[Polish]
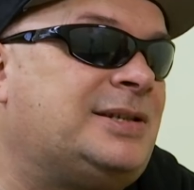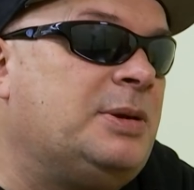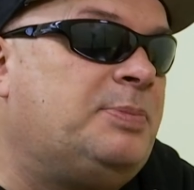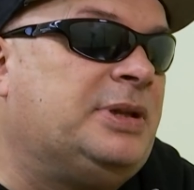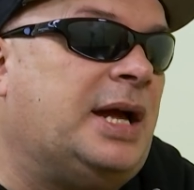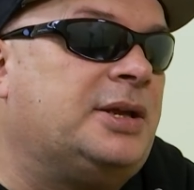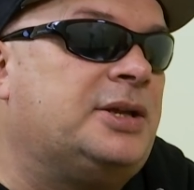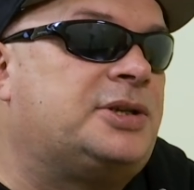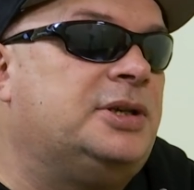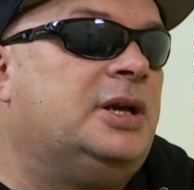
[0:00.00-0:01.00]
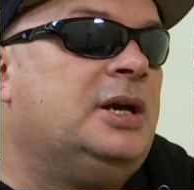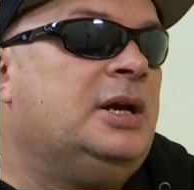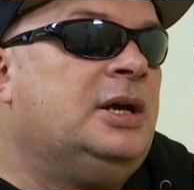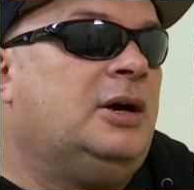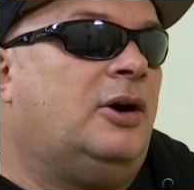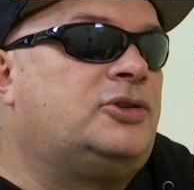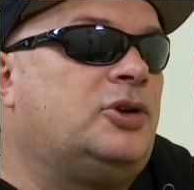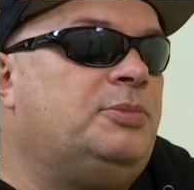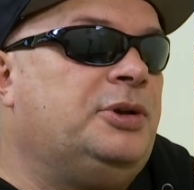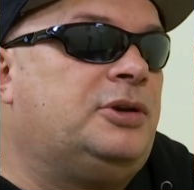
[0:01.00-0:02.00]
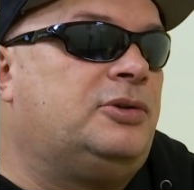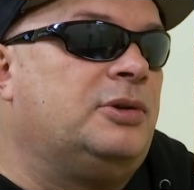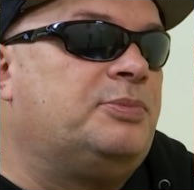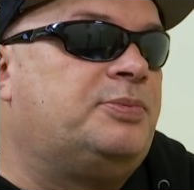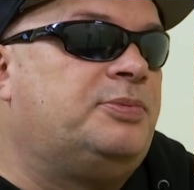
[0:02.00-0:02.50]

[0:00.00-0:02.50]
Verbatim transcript: sobie pytanie, czy osobnik, który